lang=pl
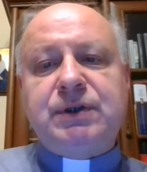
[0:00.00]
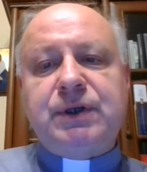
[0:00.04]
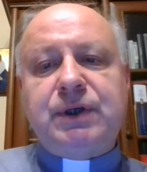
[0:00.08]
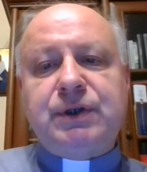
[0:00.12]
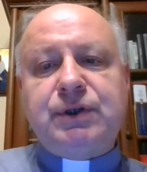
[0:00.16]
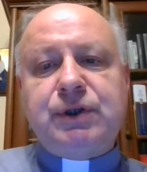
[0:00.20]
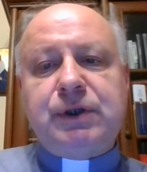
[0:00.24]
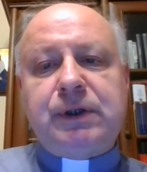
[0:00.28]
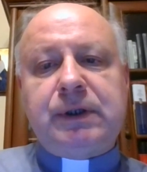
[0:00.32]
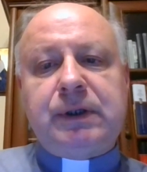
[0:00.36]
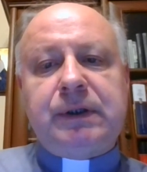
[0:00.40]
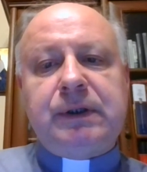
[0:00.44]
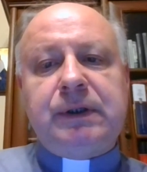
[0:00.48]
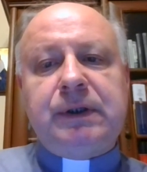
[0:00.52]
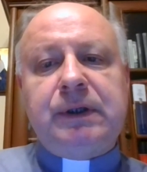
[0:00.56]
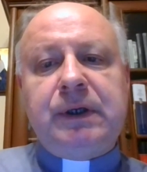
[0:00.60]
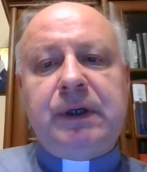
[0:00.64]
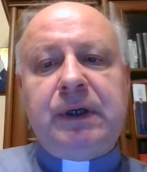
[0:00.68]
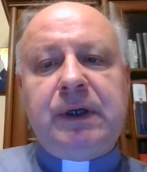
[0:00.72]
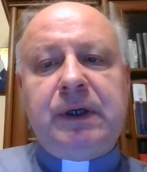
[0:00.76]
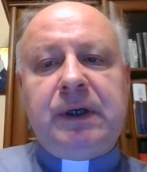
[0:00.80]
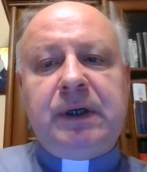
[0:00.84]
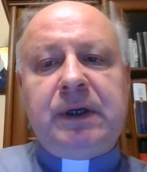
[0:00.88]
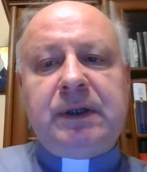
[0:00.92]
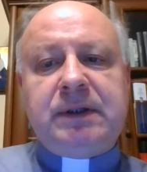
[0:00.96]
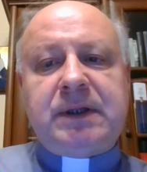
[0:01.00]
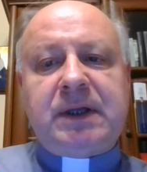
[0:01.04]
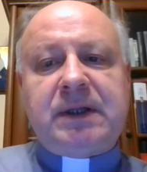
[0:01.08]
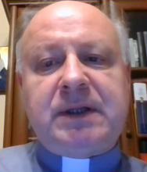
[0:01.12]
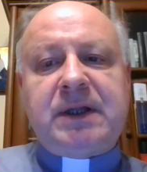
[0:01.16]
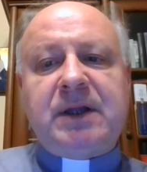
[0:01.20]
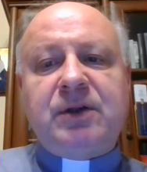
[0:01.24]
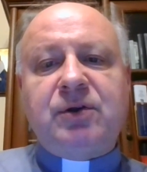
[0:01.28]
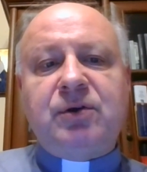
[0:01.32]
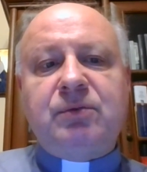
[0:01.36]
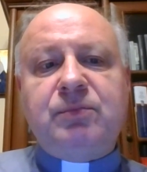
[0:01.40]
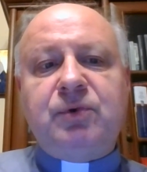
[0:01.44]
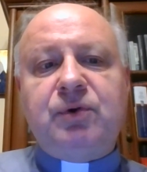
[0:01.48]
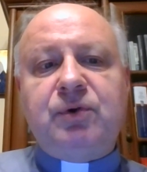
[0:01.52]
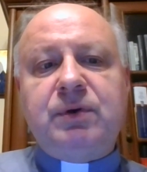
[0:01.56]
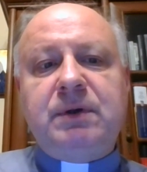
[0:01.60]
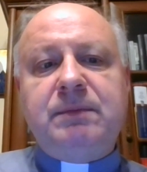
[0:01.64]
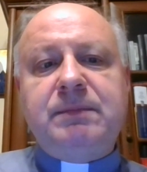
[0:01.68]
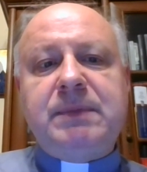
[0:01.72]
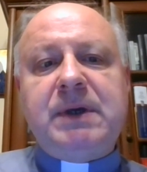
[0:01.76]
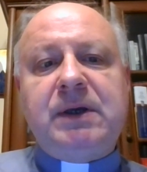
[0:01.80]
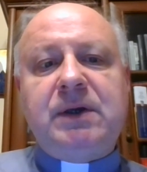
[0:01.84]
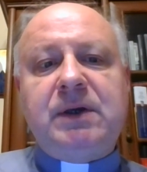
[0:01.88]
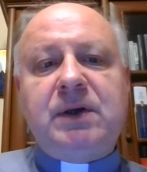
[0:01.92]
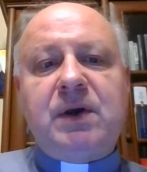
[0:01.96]
dziecię, nadano mu
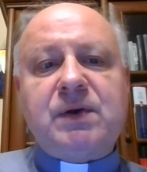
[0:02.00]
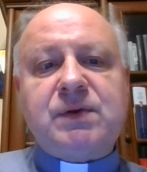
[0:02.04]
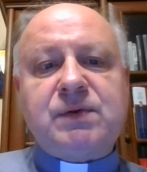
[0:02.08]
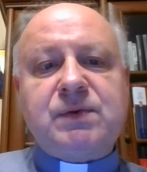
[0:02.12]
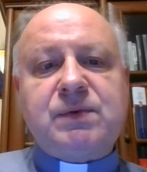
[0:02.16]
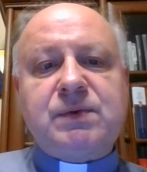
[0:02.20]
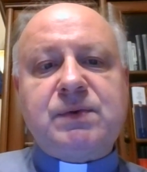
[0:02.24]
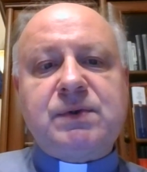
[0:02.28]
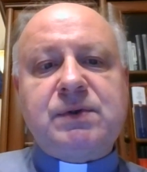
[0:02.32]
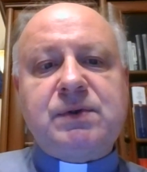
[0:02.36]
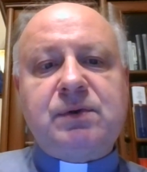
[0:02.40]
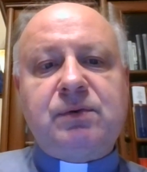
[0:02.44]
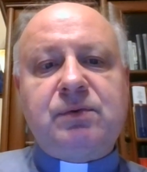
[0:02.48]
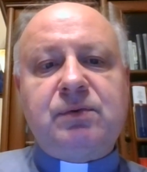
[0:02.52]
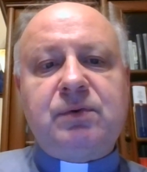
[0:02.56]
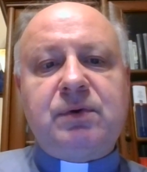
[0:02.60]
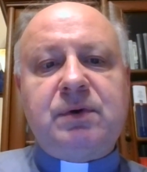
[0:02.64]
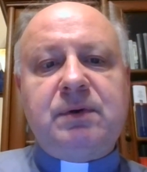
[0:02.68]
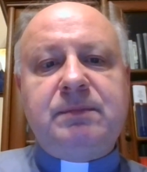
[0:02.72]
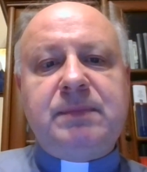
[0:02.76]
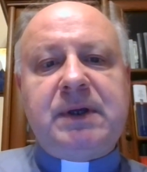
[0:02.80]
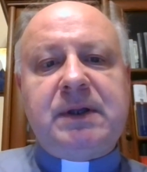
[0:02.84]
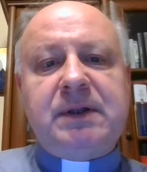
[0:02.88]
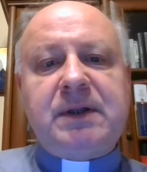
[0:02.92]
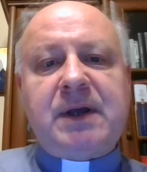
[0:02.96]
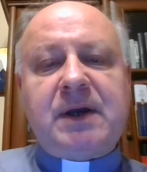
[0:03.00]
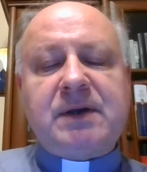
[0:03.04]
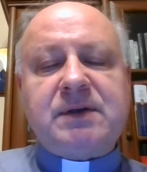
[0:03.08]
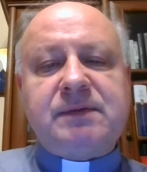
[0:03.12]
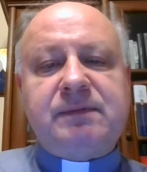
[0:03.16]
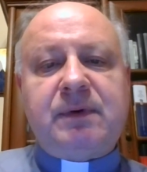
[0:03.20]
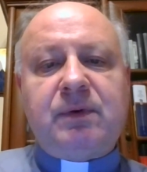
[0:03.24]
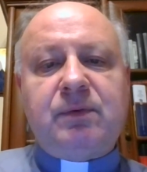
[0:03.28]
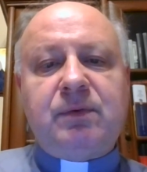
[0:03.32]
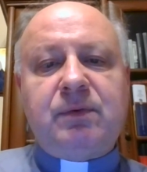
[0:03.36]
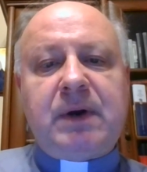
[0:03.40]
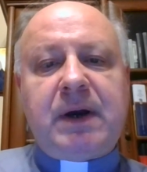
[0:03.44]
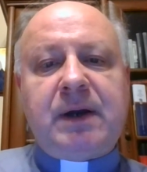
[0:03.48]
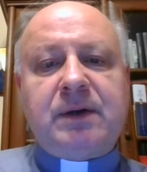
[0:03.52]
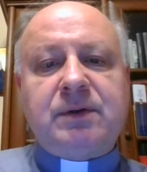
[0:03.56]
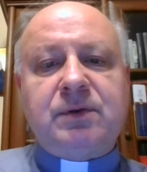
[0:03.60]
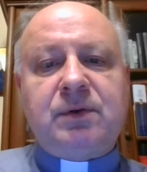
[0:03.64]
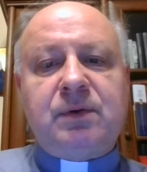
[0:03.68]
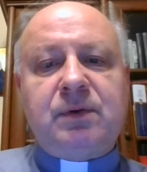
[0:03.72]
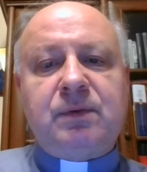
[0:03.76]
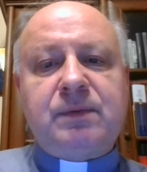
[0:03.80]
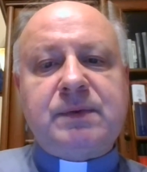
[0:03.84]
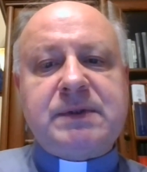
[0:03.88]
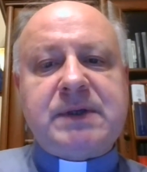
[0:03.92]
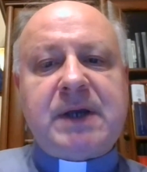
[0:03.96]
imię Jezus, którym je nazwał
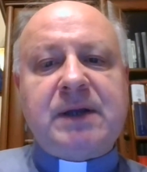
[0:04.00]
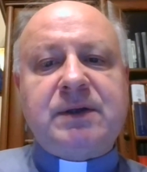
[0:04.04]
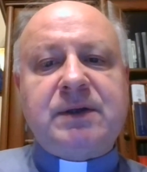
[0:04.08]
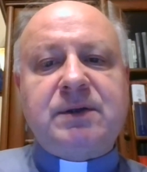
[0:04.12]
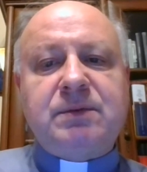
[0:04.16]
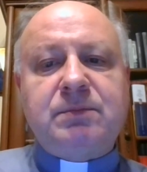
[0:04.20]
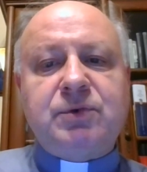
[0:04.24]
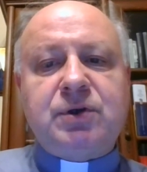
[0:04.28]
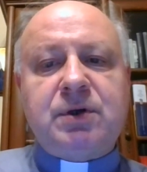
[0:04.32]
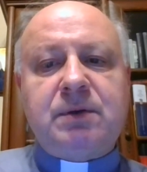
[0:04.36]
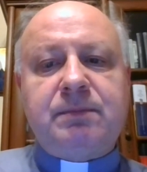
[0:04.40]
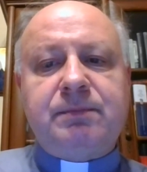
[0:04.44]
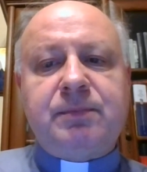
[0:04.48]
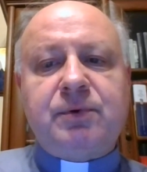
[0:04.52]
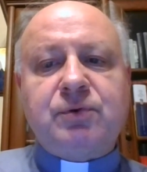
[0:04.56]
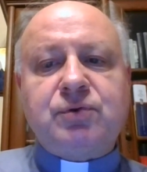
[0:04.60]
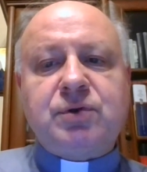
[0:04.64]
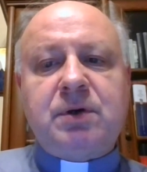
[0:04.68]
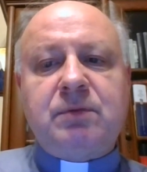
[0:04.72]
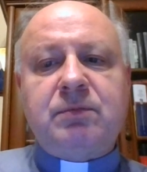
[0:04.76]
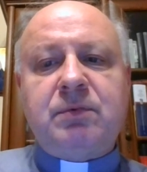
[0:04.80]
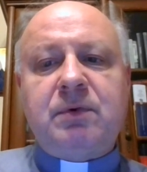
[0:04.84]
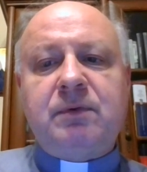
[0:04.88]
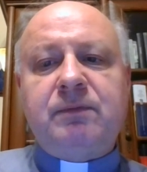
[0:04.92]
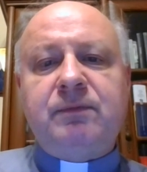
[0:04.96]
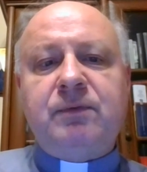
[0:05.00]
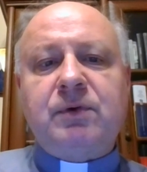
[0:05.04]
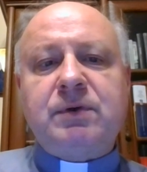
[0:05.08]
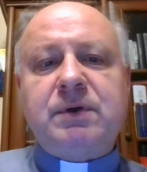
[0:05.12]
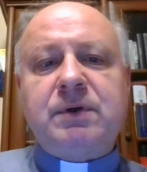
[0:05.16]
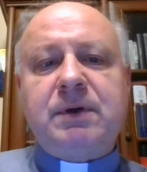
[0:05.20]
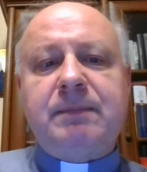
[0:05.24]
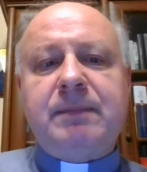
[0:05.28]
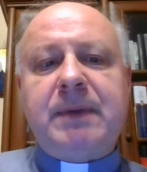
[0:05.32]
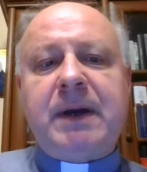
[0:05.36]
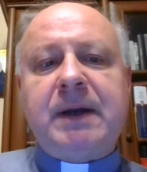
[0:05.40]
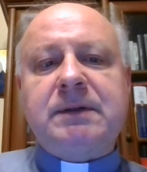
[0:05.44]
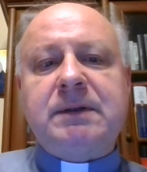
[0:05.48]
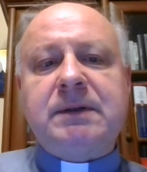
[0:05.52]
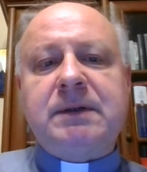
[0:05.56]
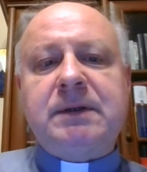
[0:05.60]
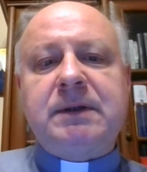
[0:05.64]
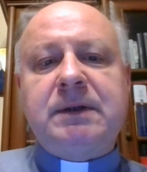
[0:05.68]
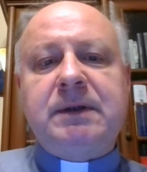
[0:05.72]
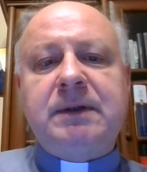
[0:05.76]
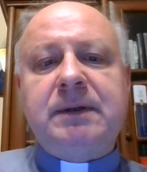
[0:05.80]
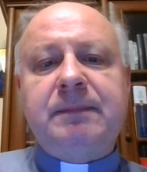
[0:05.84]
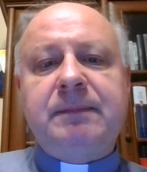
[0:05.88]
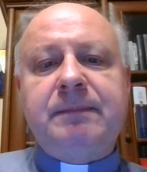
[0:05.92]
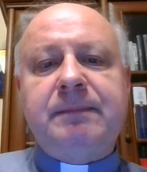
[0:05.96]
anioł, zanim się poczęło w łonie
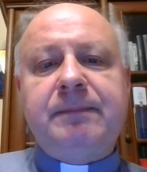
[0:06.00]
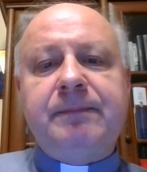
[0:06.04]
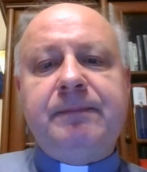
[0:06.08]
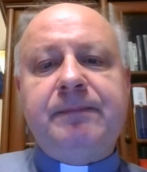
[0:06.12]
matki.